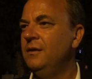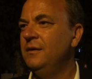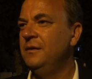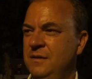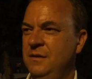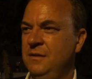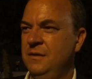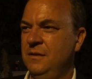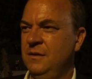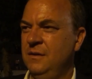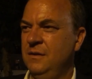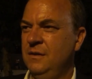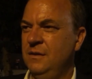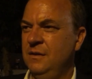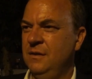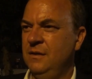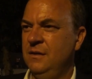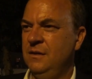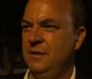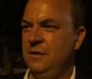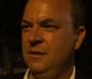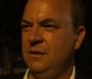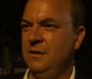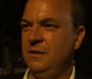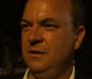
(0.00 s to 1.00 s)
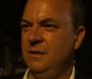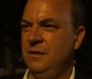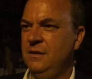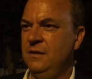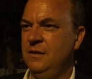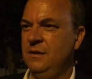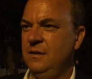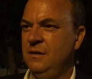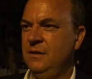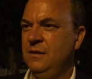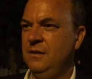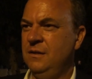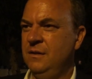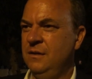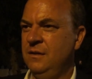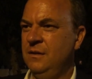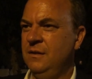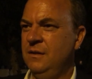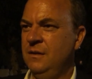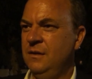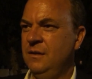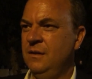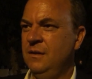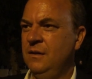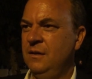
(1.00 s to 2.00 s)
¿Qué te gustaría a ti, como
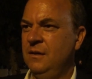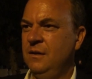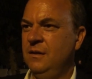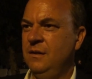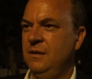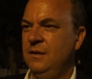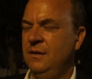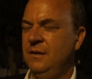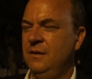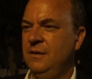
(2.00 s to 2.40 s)
presidente